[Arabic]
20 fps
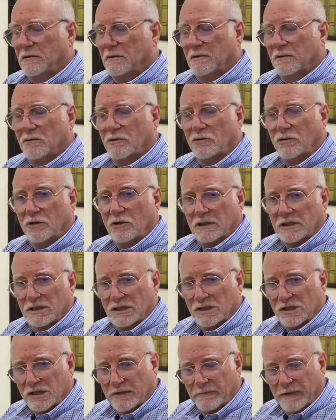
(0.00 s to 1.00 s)
قدره
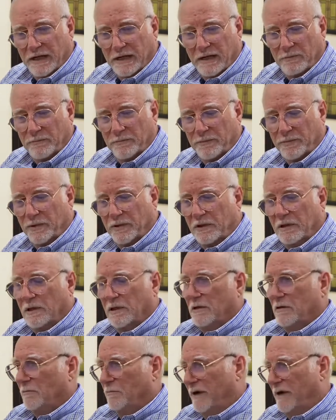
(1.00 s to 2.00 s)
الشباب
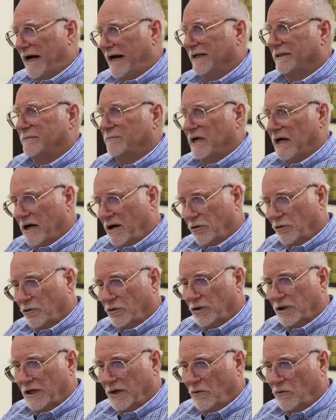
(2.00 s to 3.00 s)
بعد ما اخذوا
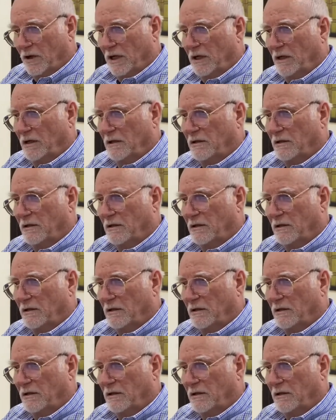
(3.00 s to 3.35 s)
الدوره